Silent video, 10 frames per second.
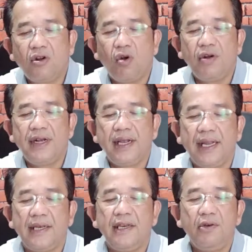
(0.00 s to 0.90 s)

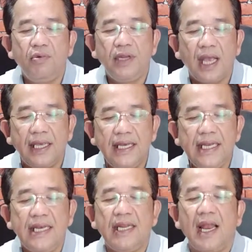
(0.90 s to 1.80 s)
konkret di dunia
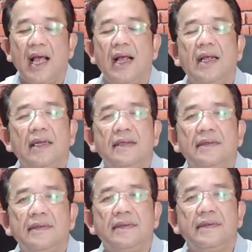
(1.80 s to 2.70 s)
inilah
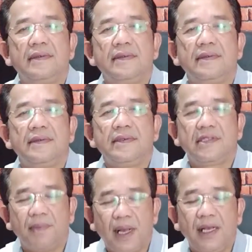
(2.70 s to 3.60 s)

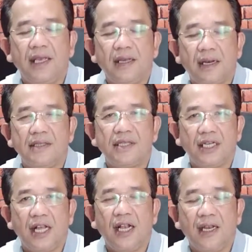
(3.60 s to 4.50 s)
sebagai
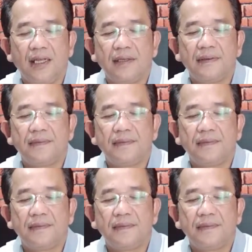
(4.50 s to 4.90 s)
kerajaan Allah.